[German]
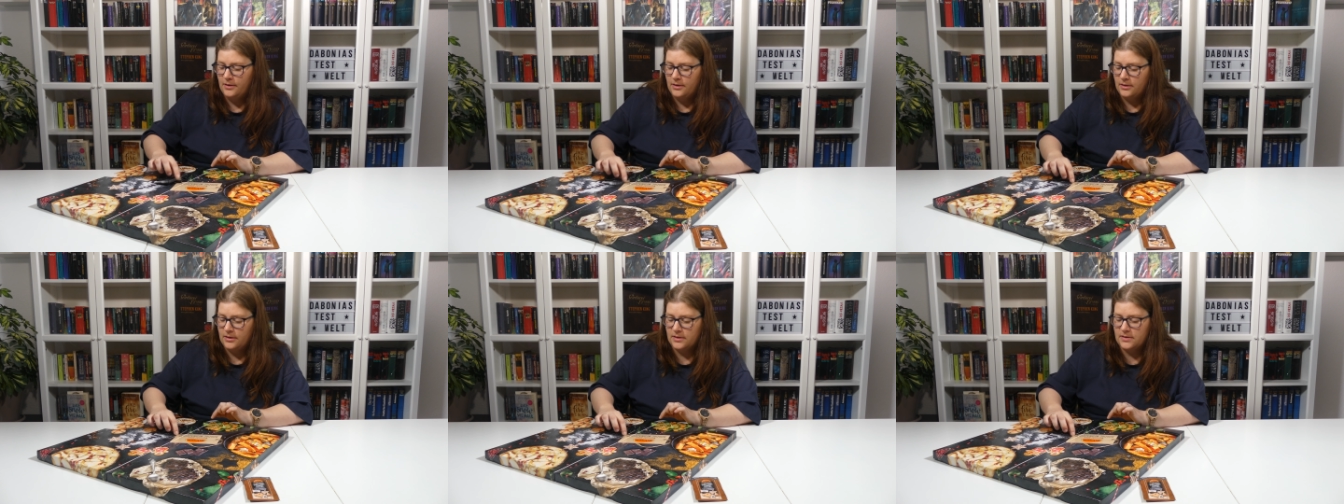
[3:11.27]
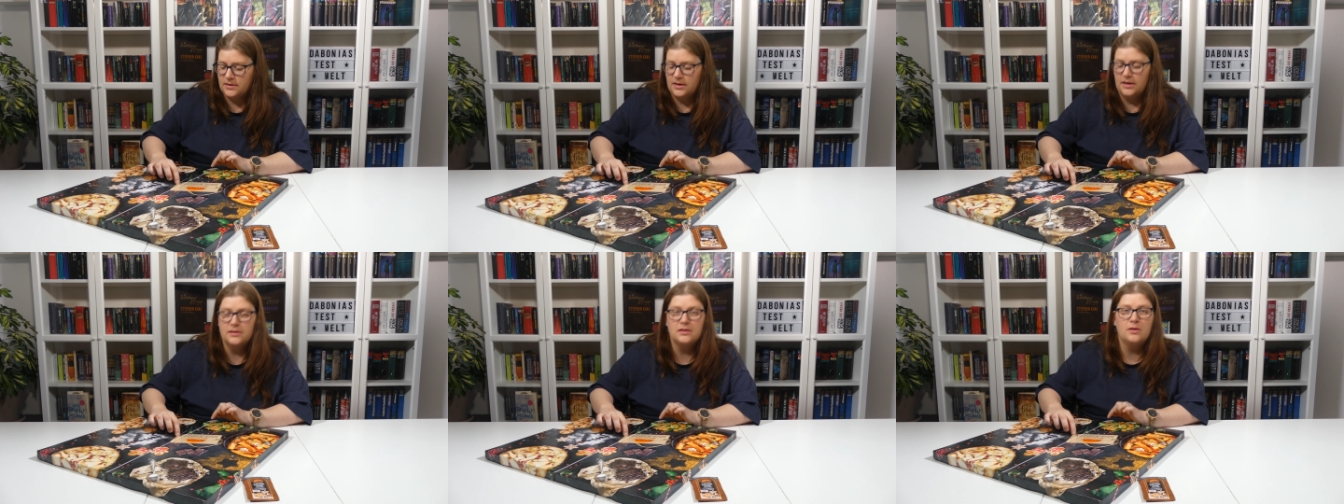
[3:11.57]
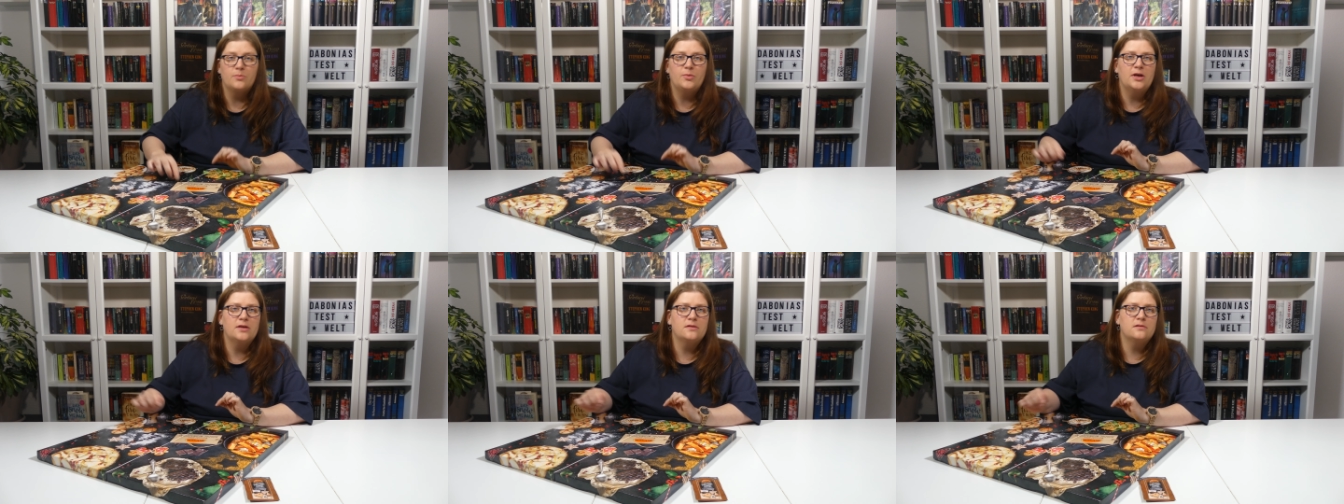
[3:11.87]
Das heißt,
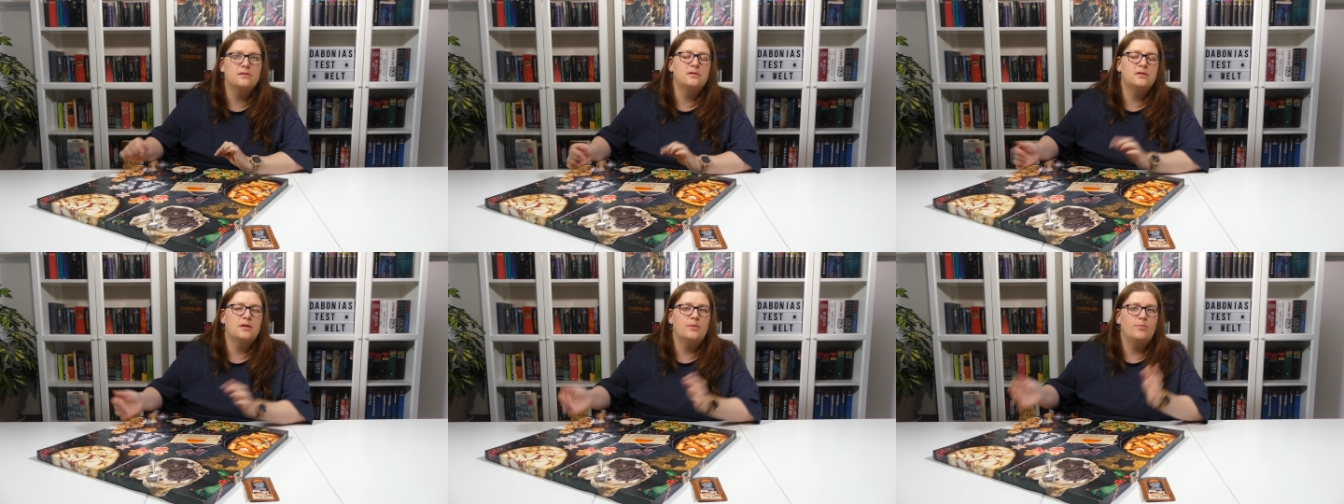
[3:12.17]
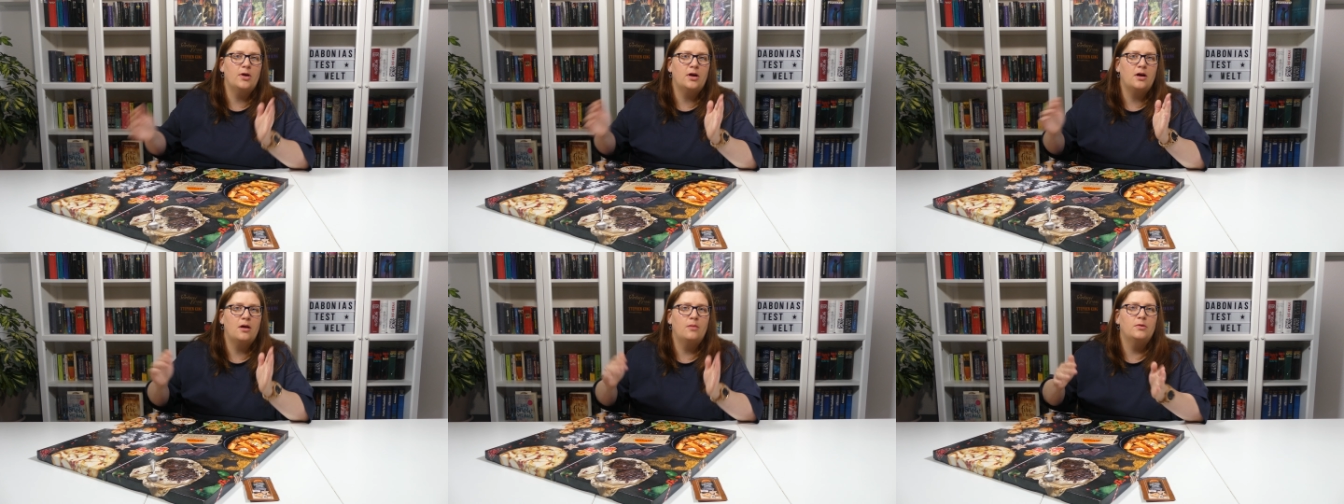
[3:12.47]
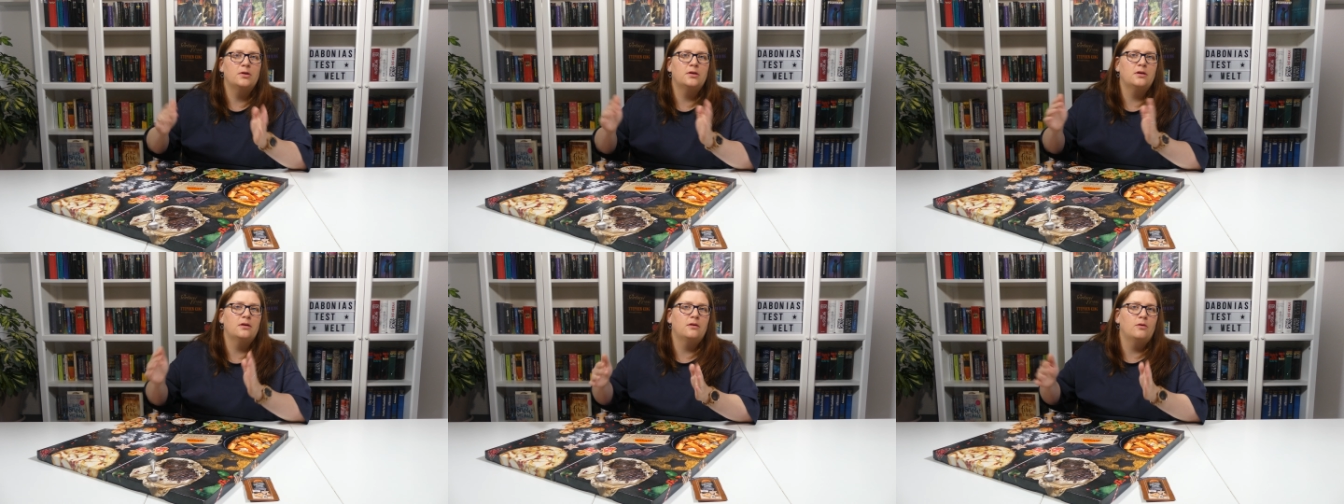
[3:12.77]
ab 1. Dezember kann
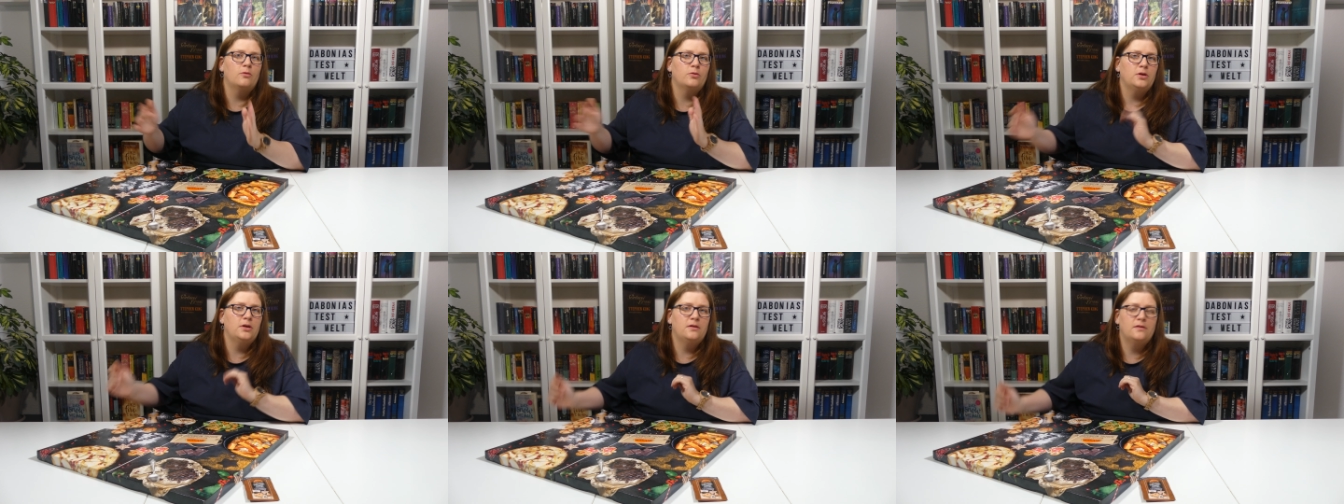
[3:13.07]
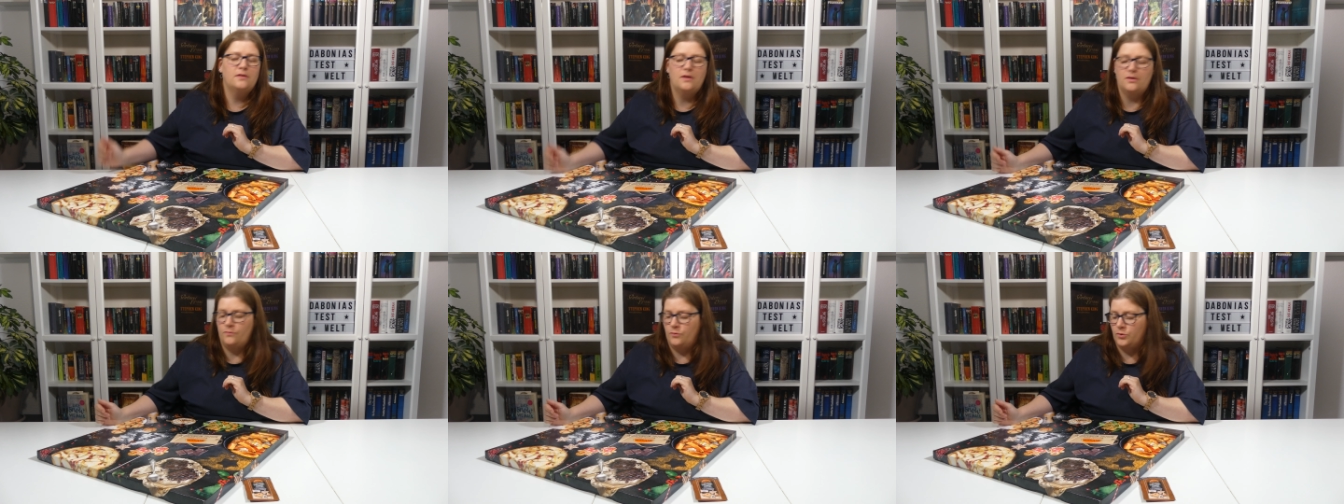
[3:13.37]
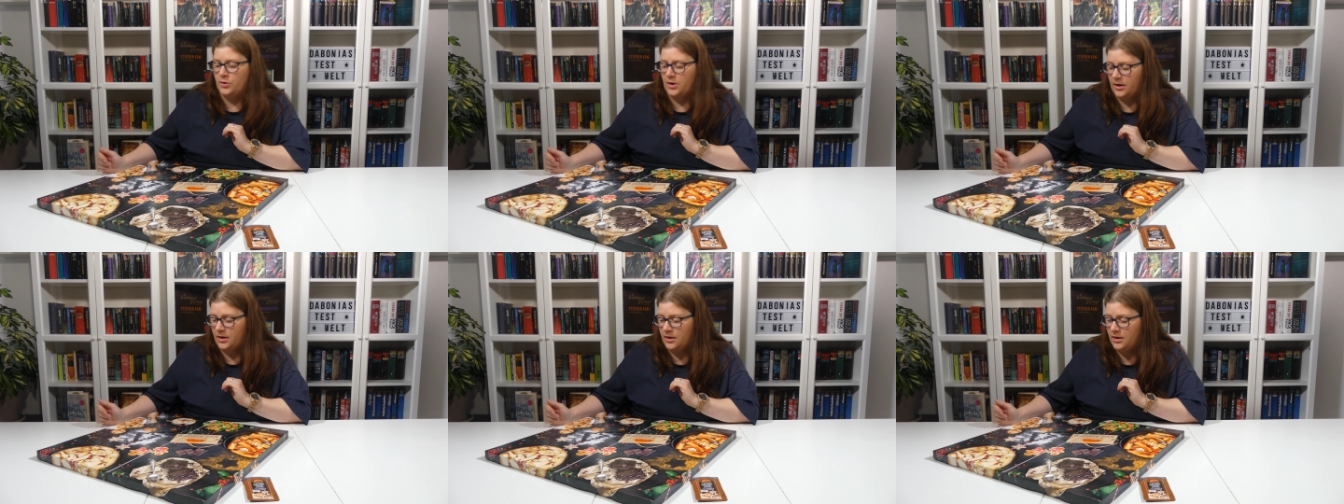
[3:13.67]
man dann auch jeden Tag
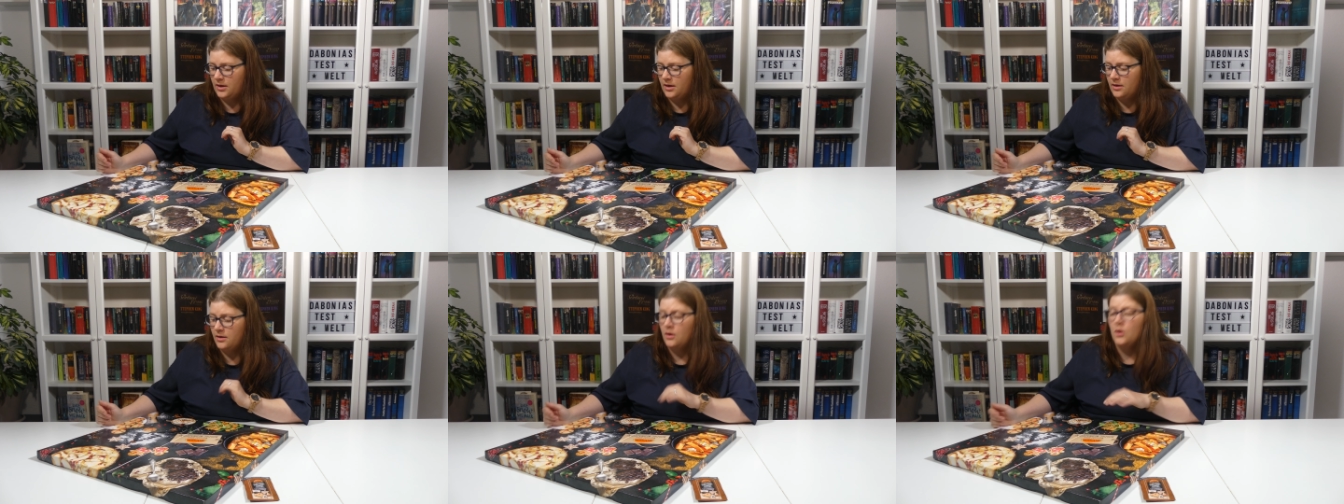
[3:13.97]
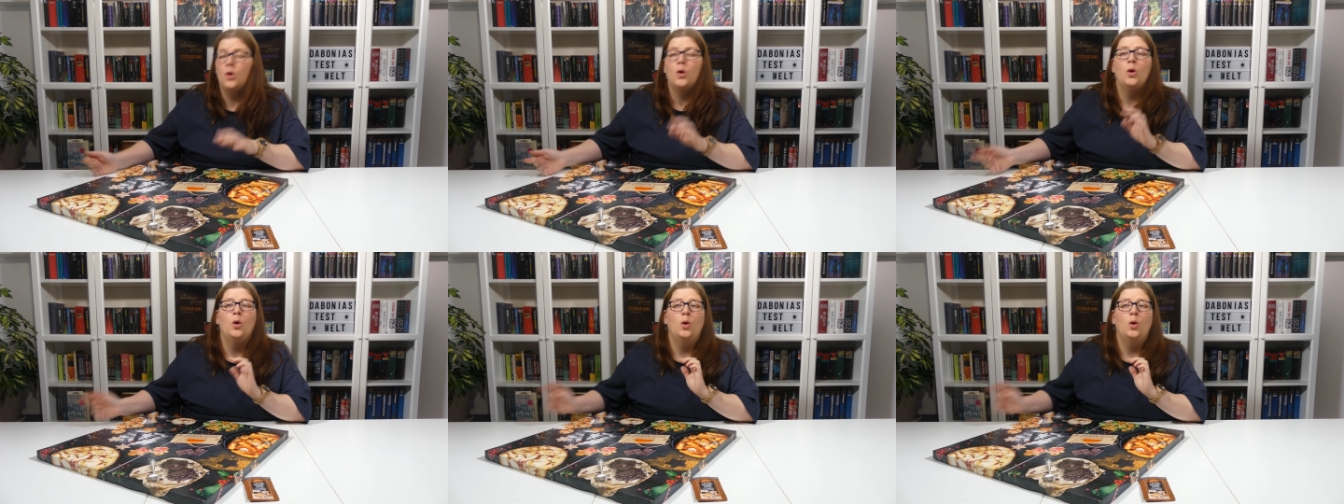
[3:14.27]
wohl da hingehen